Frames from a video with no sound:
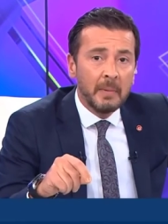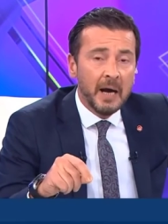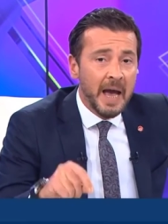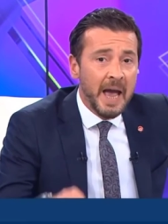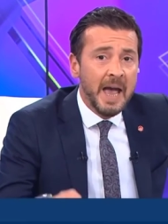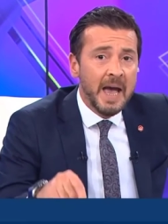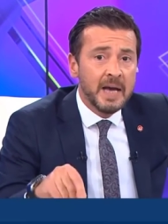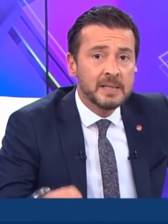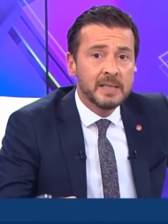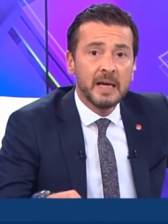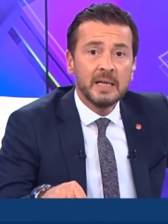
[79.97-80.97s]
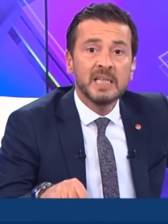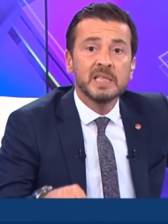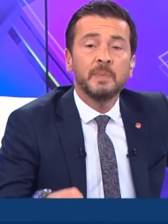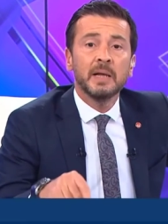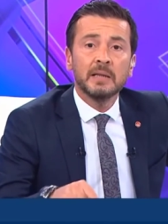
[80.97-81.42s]
Ama eğer sen
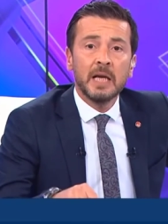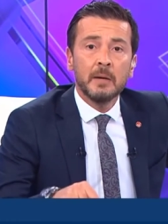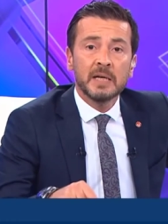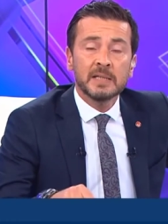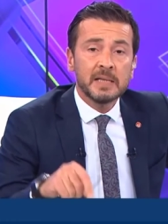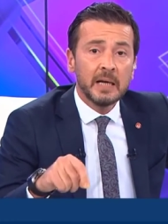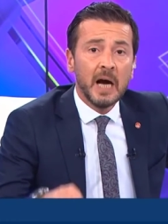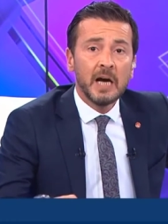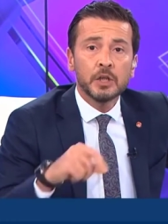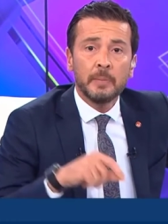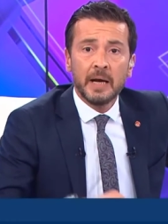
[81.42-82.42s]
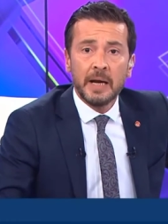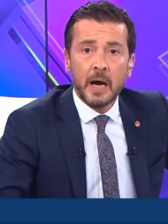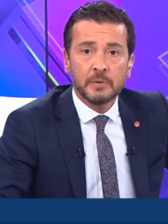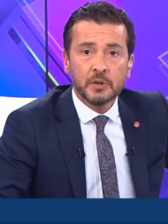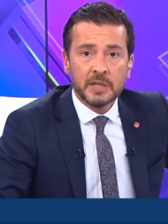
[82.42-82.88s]
ispatlayamazsan acaba
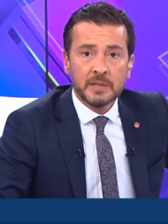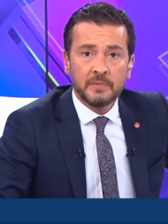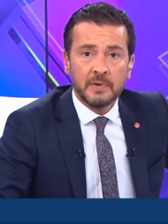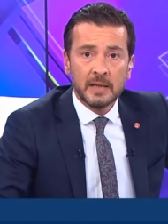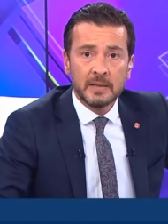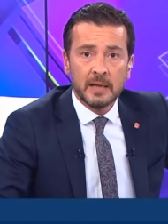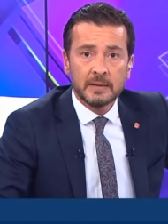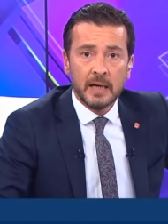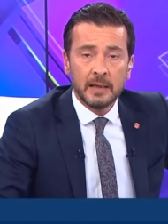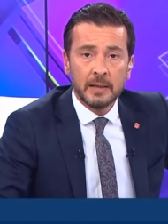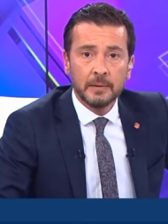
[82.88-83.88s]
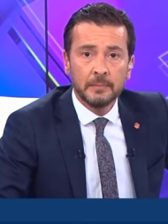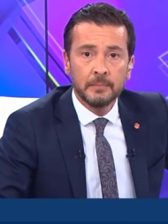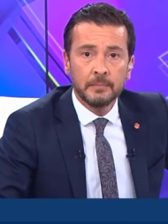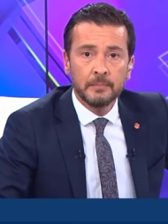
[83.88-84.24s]
ne yapacaksın Fatih Altaylı?